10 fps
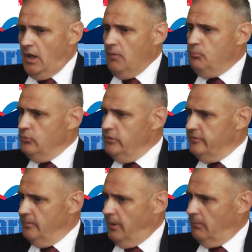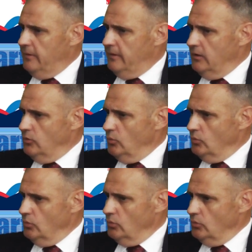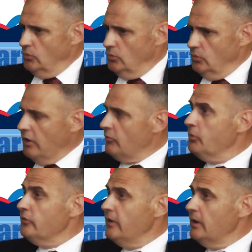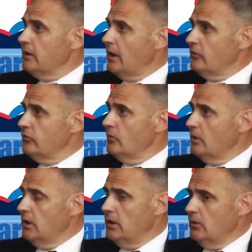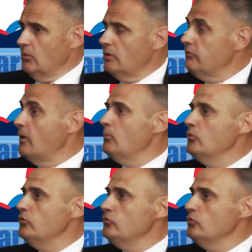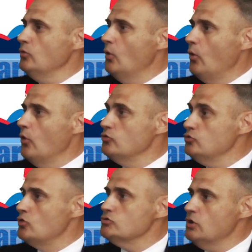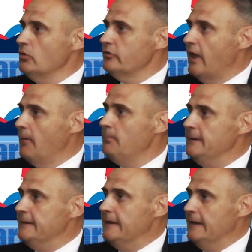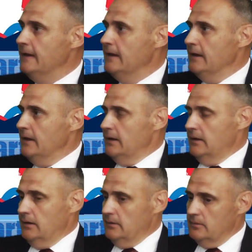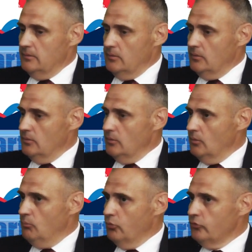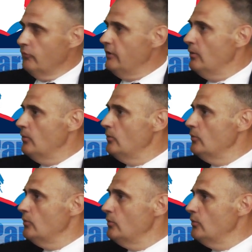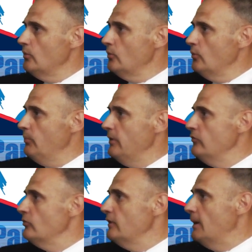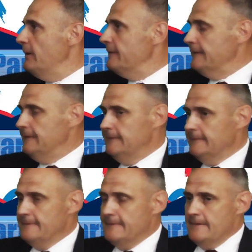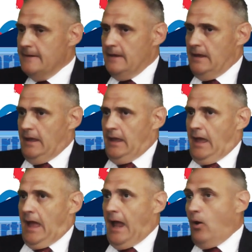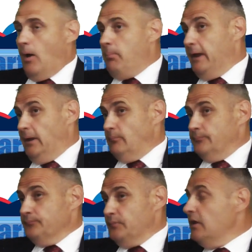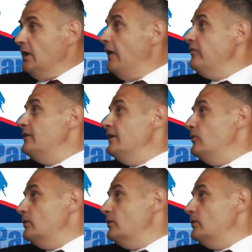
Et puis, ça permettait d'exposer quelles seraient euh, les 20 mesures d'urgence à appliquer pour sauver le pays, sauver la patrie. Alors après, il reste les